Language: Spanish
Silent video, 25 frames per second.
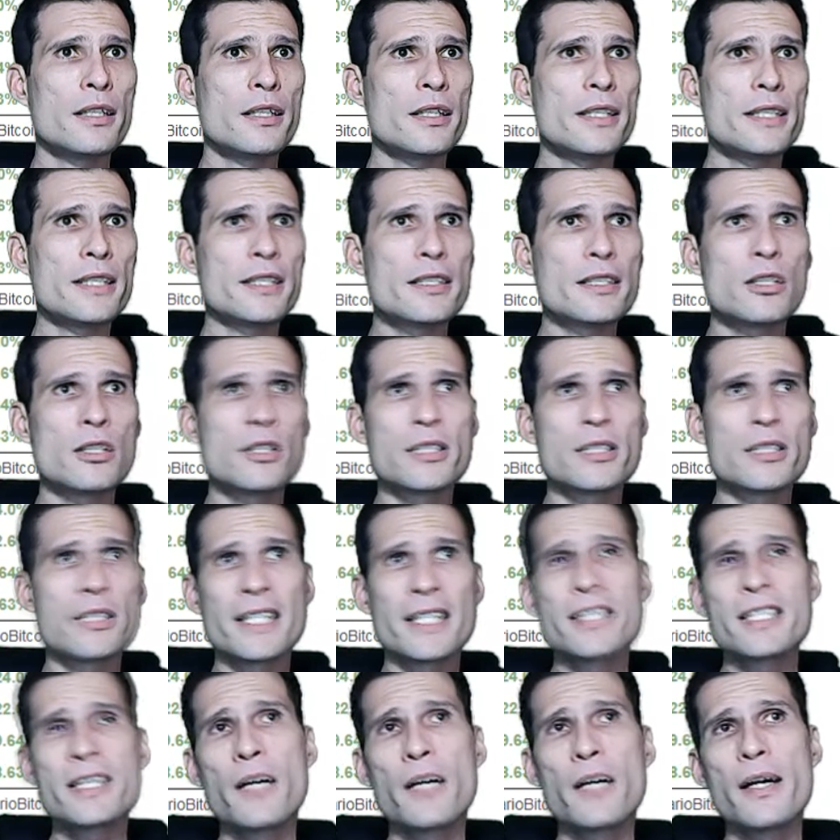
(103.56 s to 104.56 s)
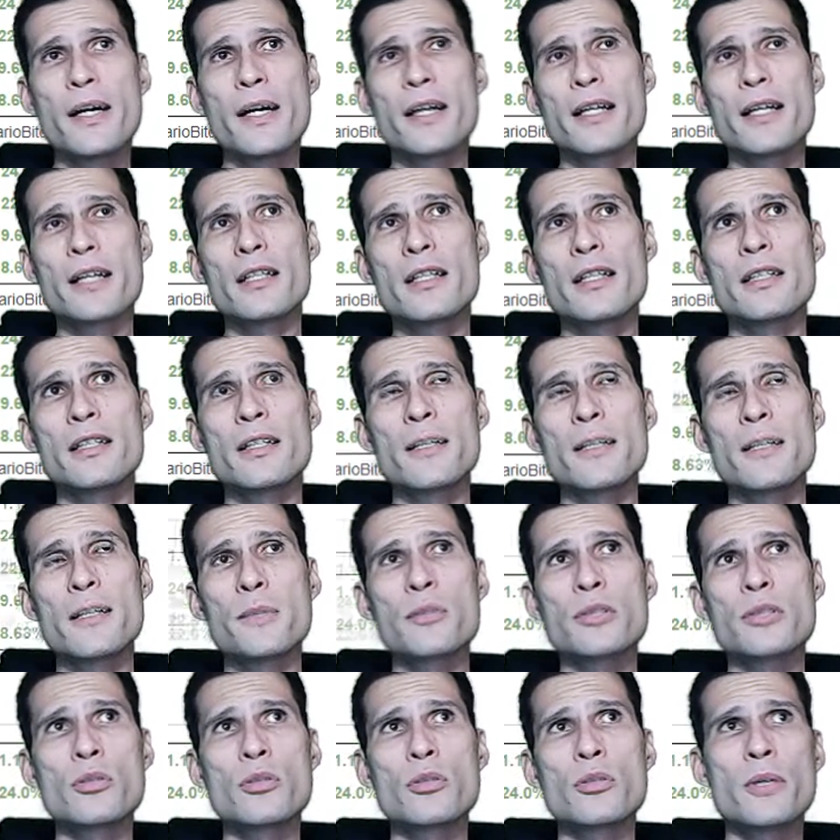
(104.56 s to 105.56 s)
10 y 11. Aquí estaba de
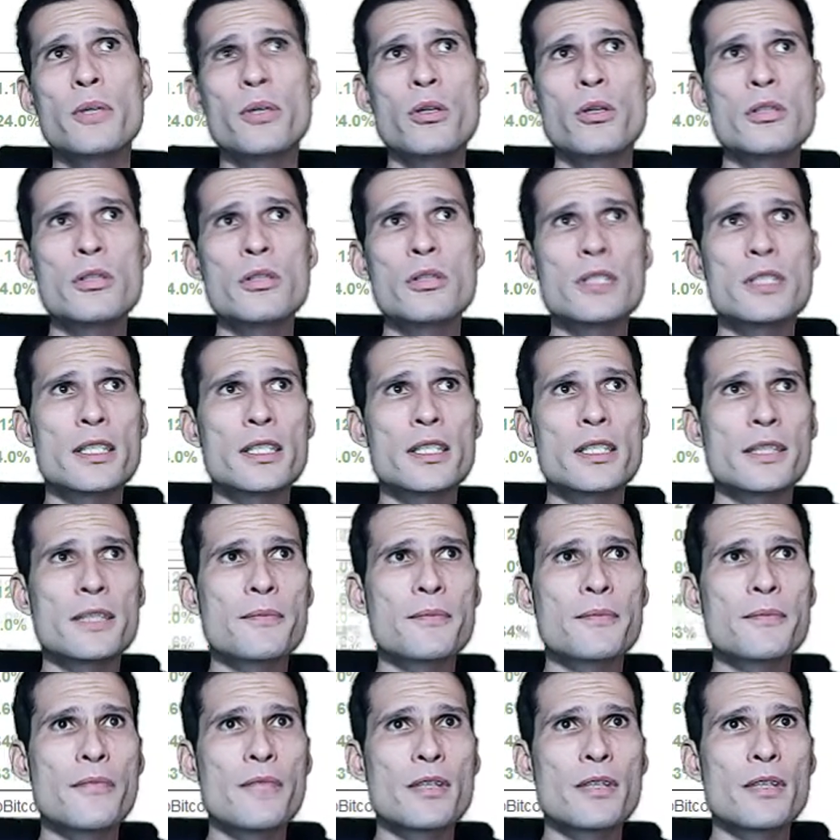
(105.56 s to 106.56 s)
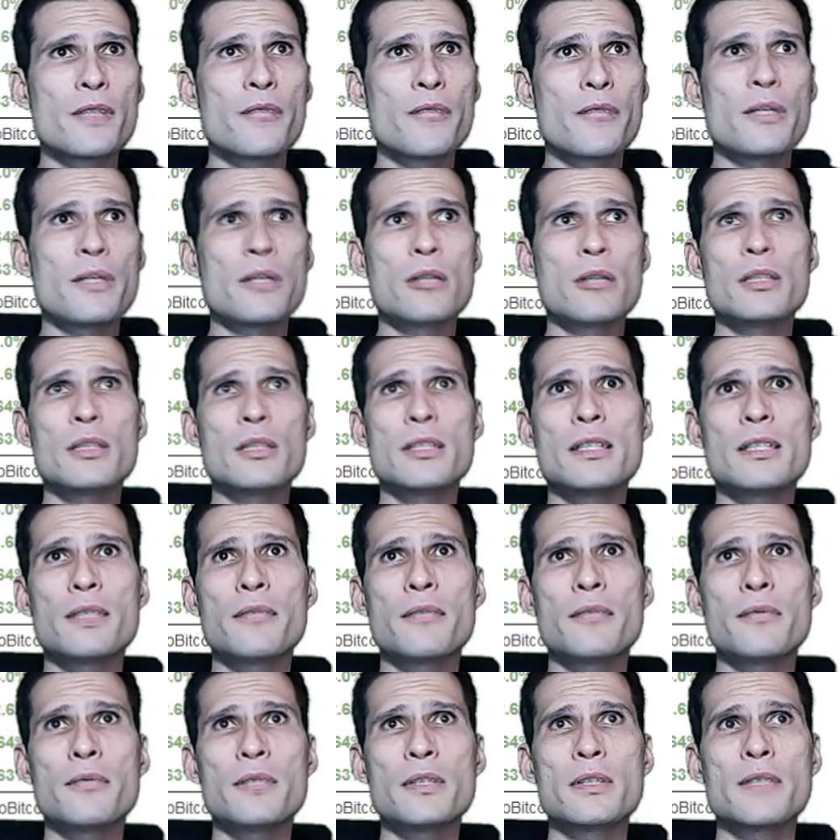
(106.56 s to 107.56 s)
puesto número 11. Esta fue
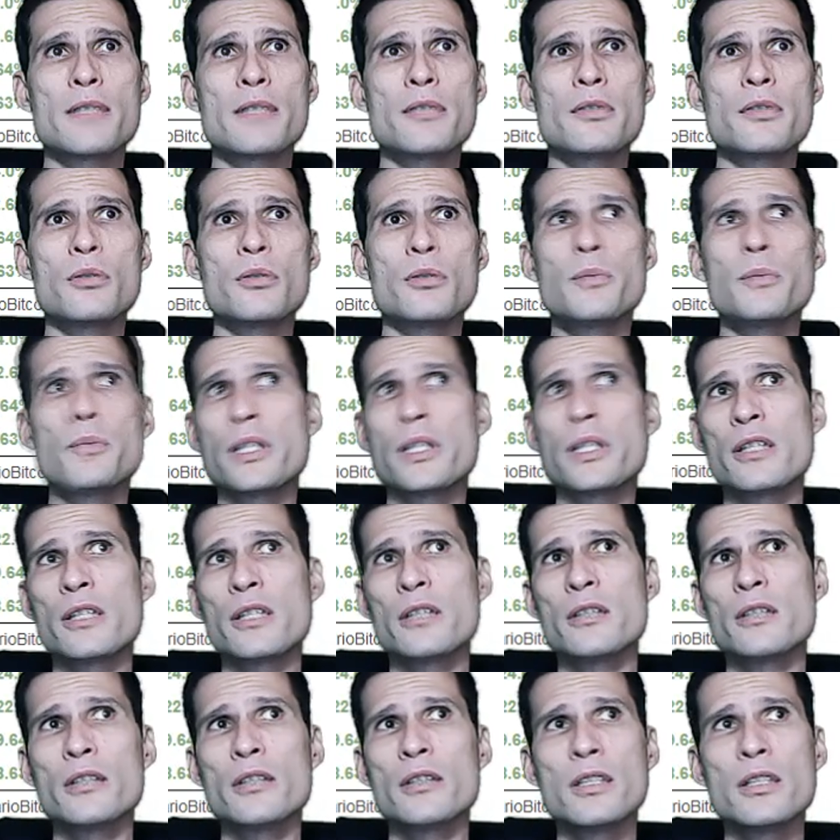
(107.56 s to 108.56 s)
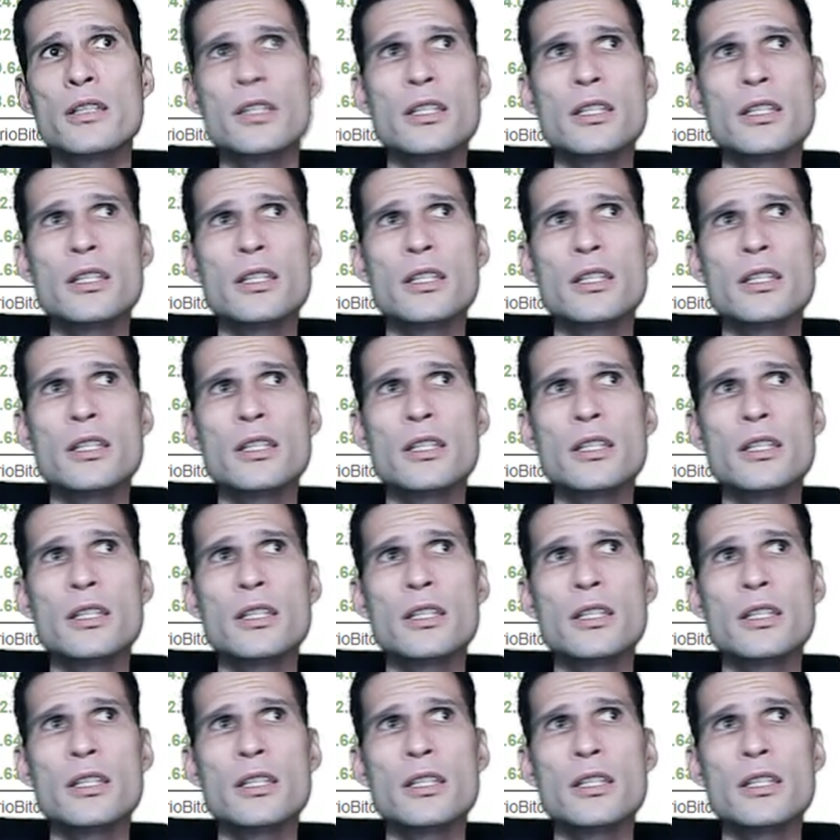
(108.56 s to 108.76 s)
esta, foto un poquito